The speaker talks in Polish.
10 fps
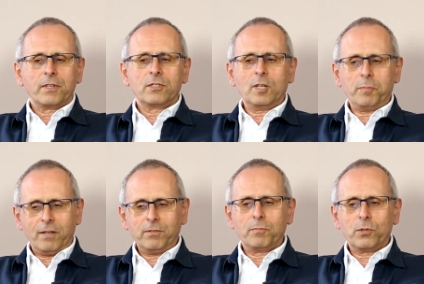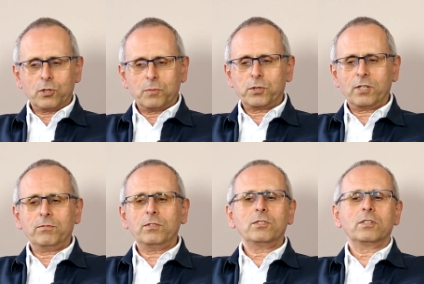że naprawdę możesz
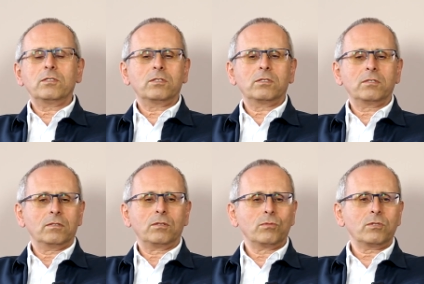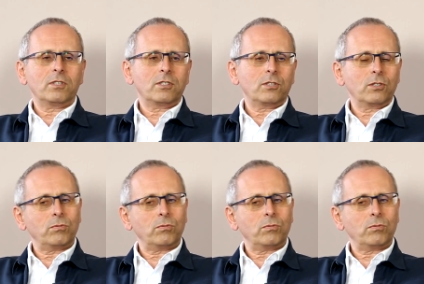przewidzieć różne rzeczy,